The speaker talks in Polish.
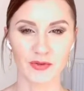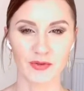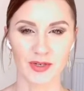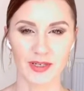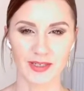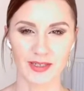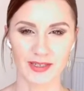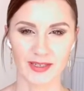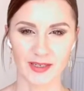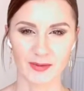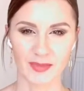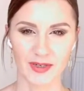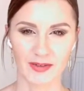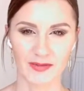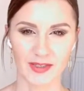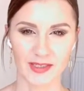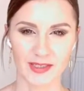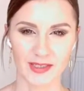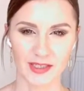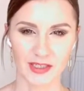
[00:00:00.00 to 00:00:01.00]
która tak
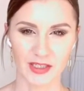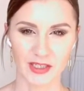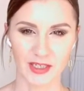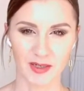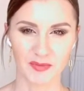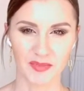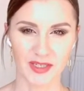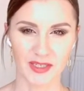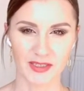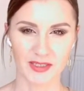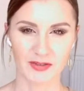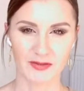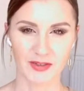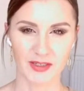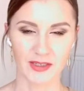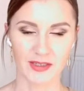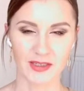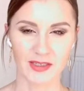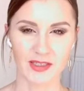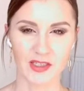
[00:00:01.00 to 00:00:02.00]
naprawdę zaczyna
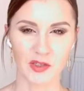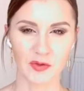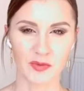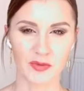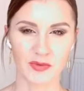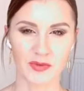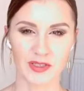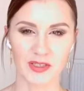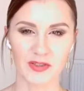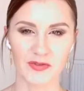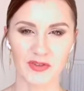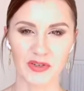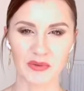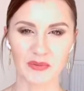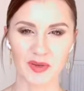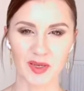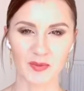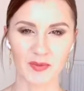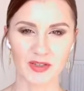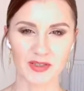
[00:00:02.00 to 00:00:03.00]
pracować ze sobą, ze
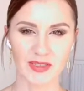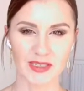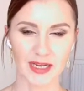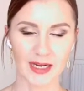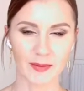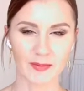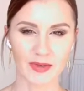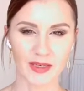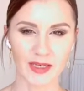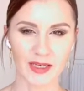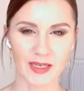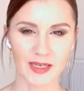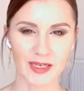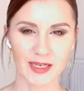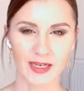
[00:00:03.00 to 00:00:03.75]
swoimi emocjami,